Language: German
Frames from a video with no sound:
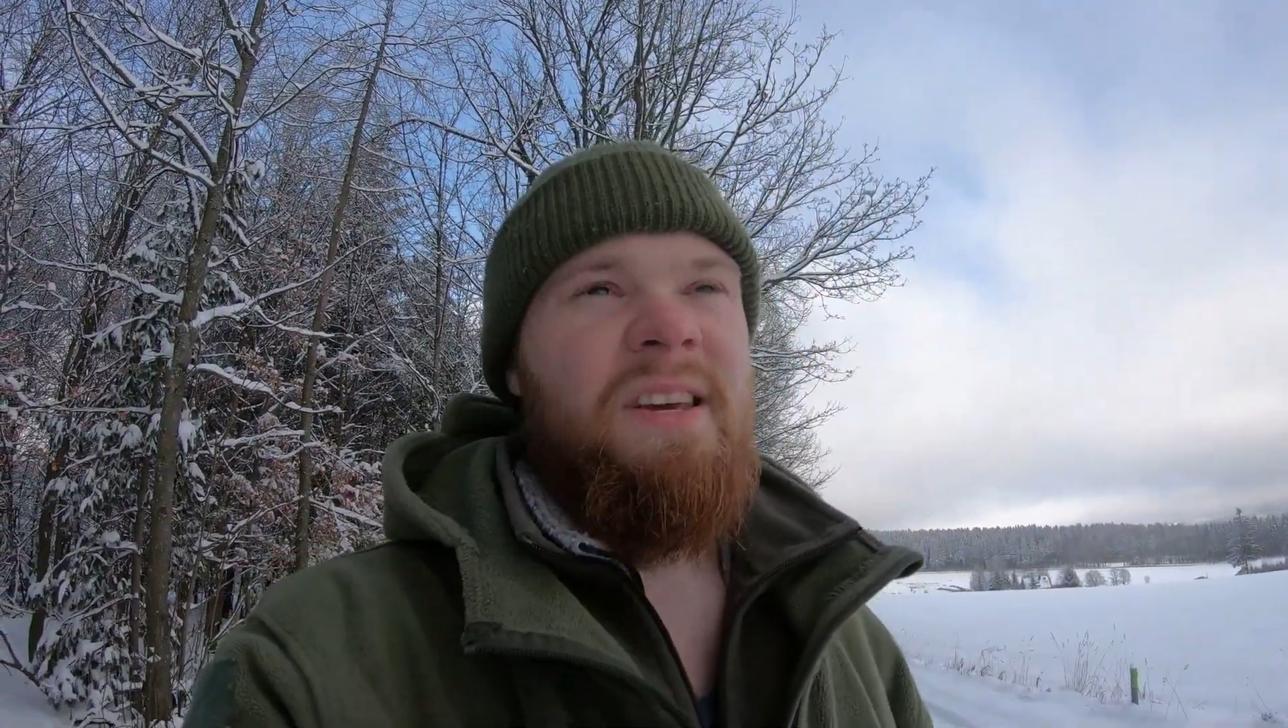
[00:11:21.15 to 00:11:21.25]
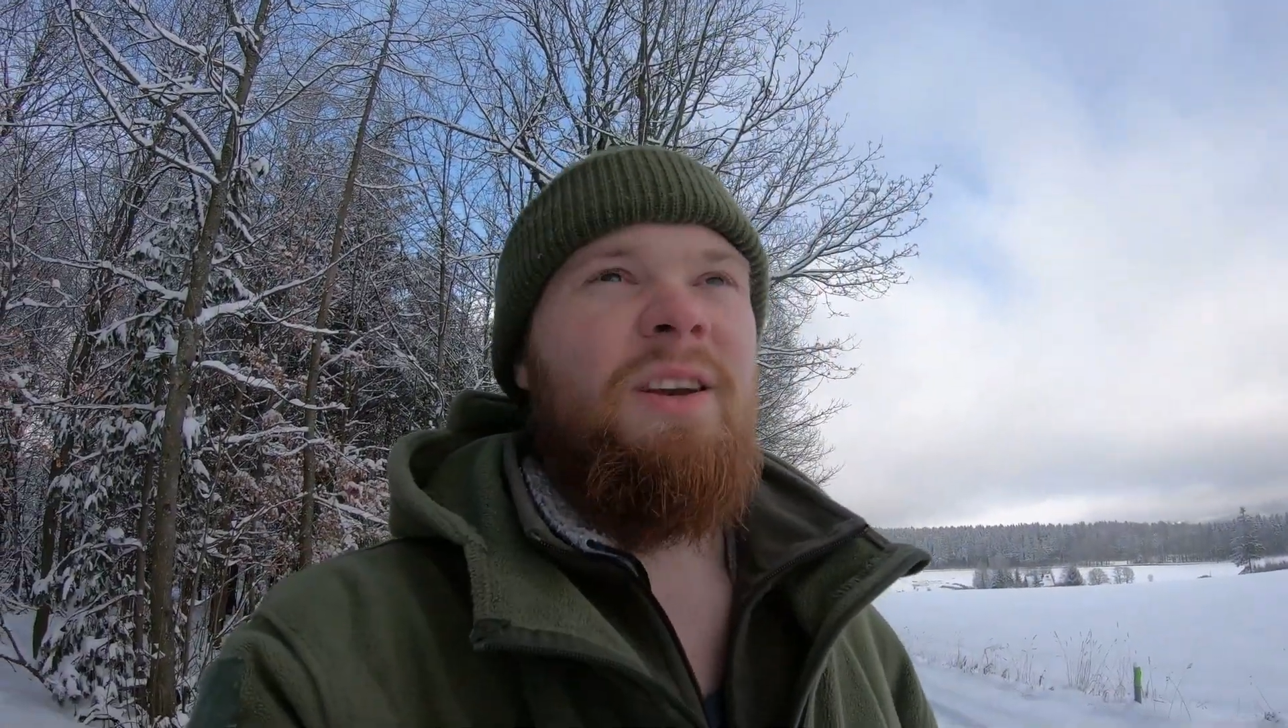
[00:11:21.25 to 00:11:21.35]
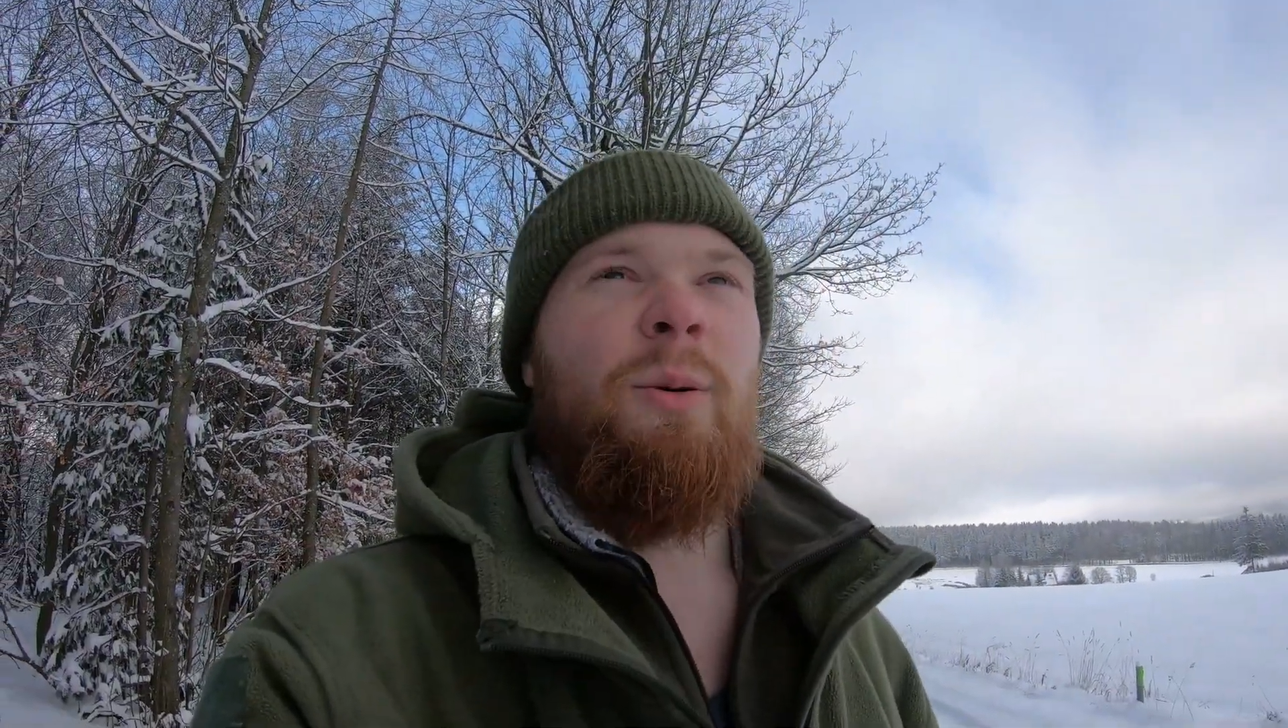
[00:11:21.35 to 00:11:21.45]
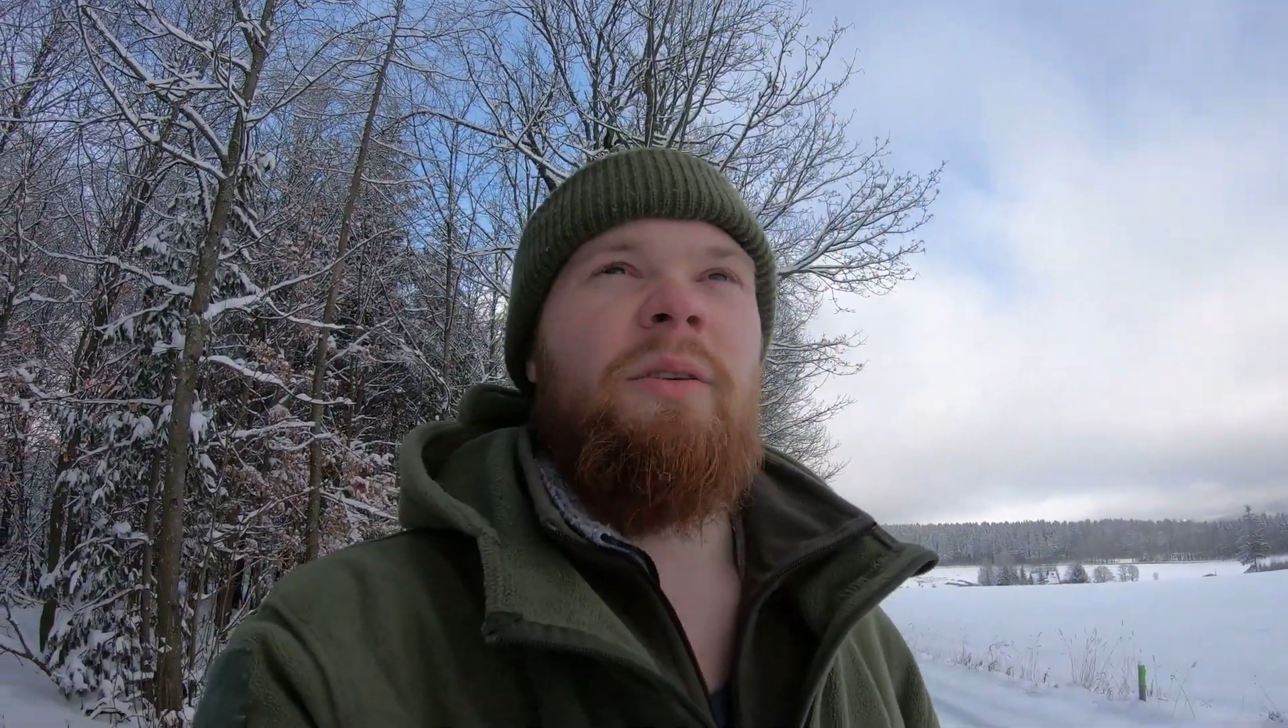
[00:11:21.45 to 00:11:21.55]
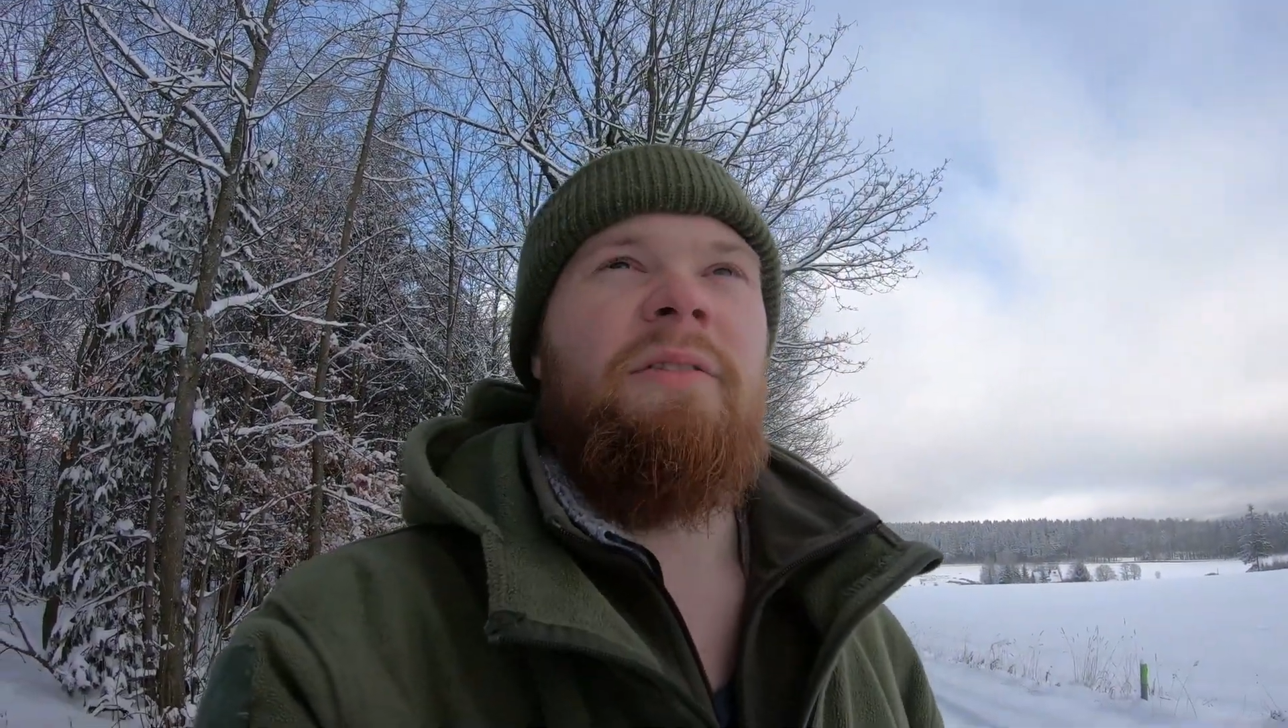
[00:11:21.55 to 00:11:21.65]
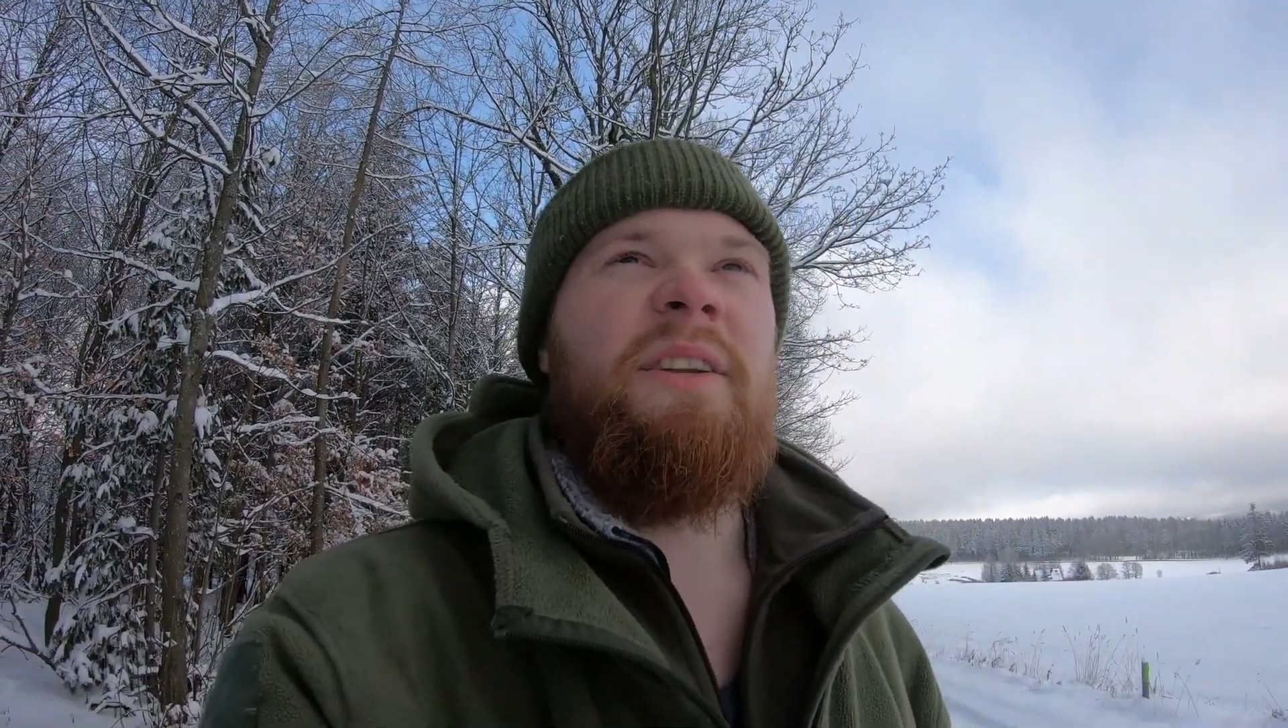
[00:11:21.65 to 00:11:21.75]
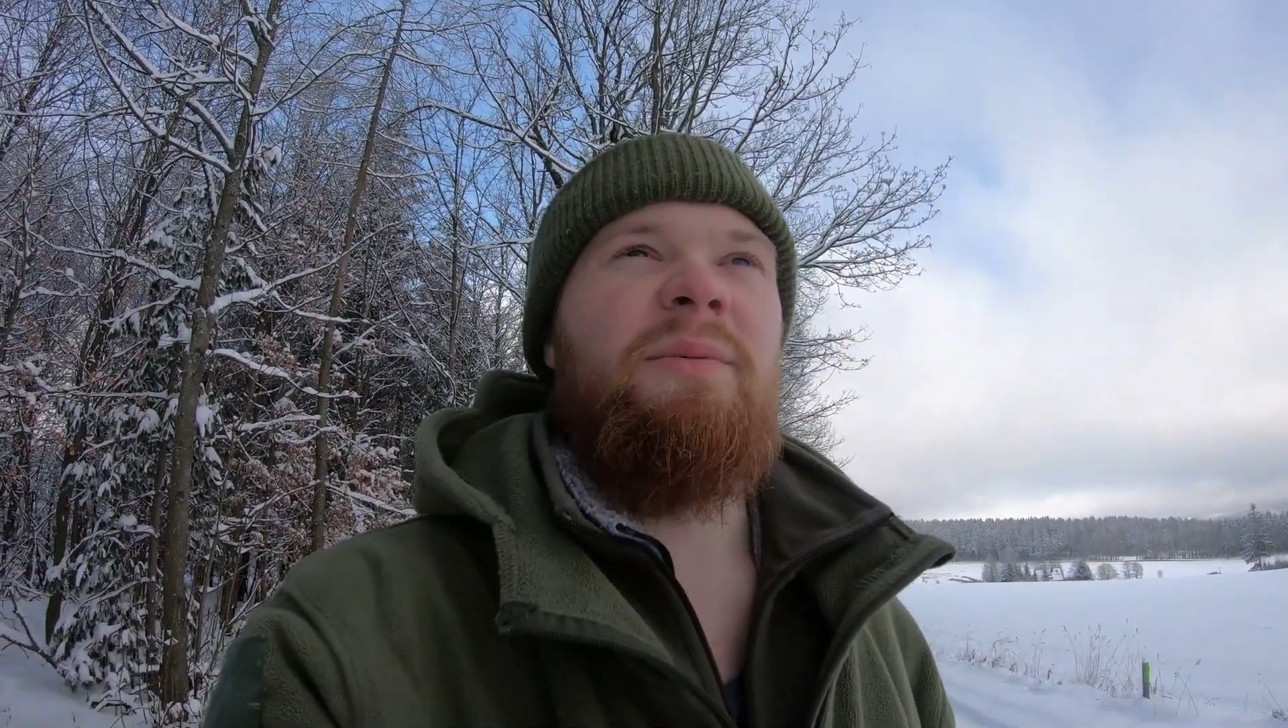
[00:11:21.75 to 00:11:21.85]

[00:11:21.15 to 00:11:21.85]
ich glaube, ich werde